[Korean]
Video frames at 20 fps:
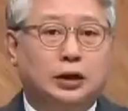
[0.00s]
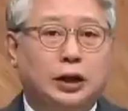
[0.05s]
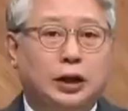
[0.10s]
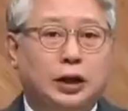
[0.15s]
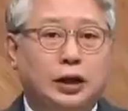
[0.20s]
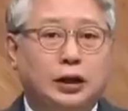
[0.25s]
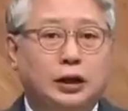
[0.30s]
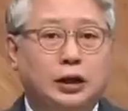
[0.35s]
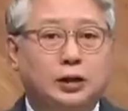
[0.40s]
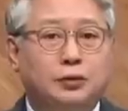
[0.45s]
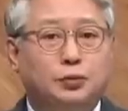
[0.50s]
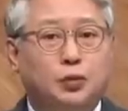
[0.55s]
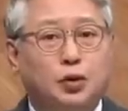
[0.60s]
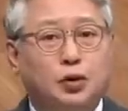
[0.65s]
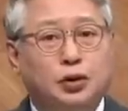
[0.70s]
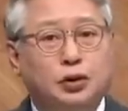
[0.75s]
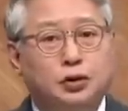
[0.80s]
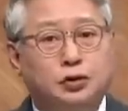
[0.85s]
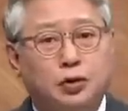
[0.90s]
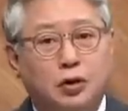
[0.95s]
에게 뭐
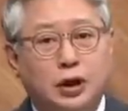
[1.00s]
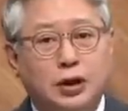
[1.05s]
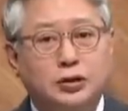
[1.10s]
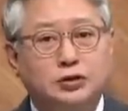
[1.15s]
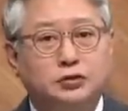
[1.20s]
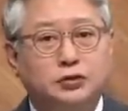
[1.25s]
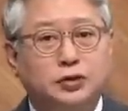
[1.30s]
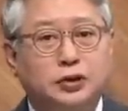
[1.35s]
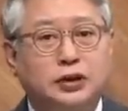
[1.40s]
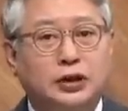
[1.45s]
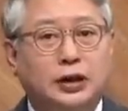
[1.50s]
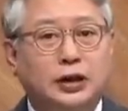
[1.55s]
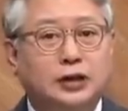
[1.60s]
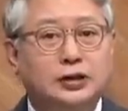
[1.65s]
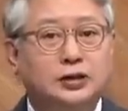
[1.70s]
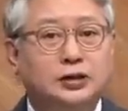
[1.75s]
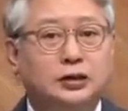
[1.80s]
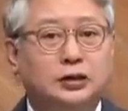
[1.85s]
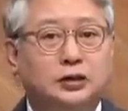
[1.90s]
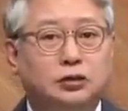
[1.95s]
이거 가지고
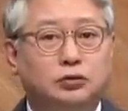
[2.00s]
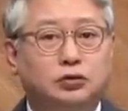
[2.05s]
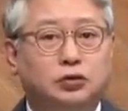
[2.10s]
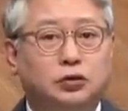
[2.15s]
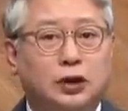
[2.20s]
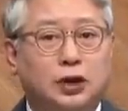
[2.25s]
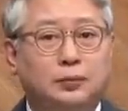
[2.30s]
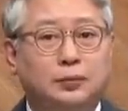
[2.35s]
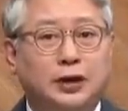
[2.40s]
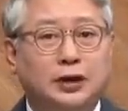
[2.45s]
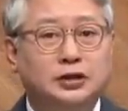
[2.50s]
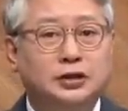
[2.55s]
이때까지 그 두 달 반,